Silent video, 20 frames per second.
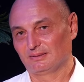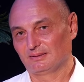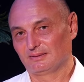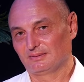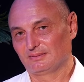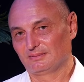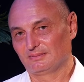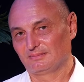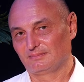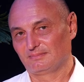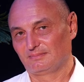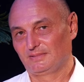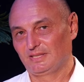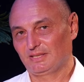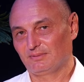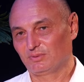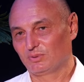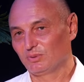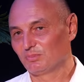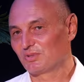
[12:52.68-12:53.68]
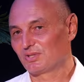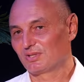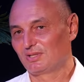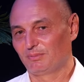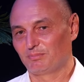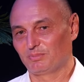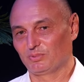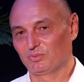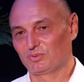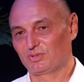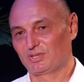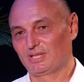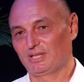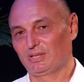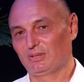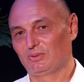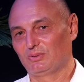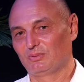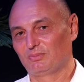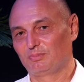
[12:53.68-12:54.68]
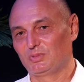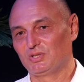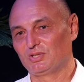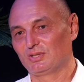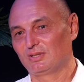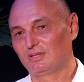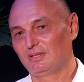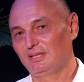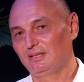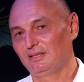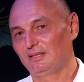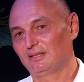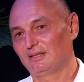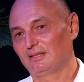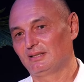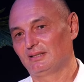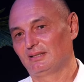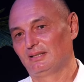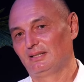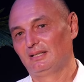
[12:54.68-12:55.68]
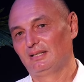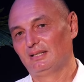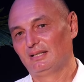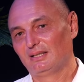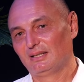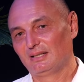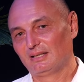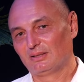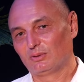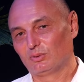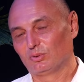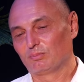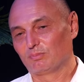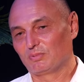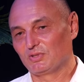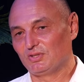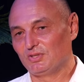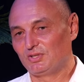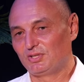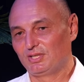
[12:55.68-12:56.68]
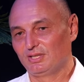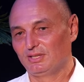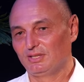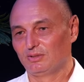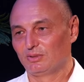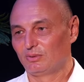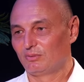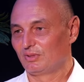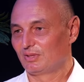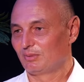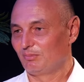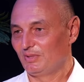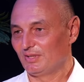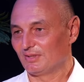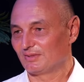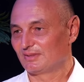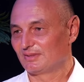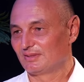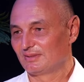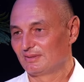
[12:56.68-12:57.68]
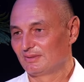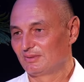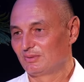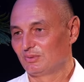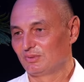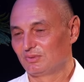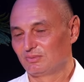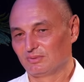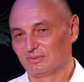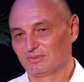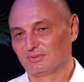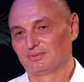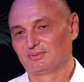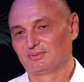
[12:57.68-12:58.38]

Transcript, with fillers: э, я в том числе получаю впечатление от посещений новых мест. То есть вот